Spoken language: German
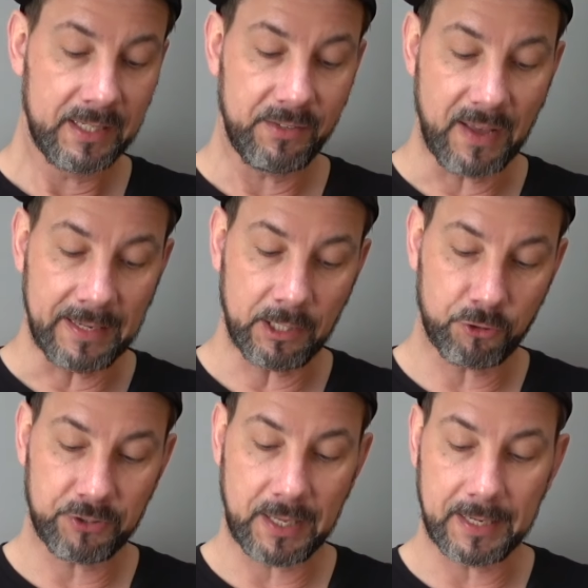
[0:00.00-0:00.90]
Die
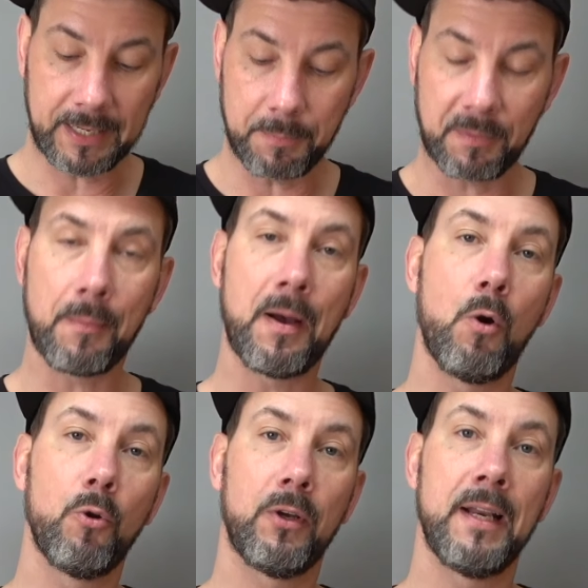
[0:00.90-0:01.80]
Vantage-Serie gibt es aber
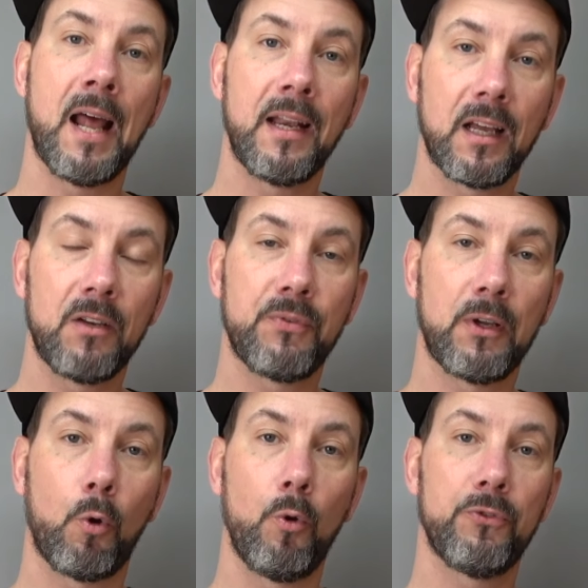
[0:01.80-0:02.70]
auch noch in anderen
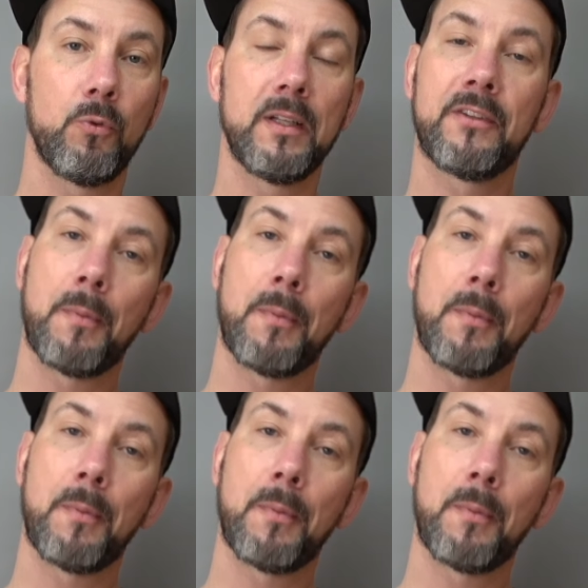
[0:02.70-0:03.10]
Vergrößerungen,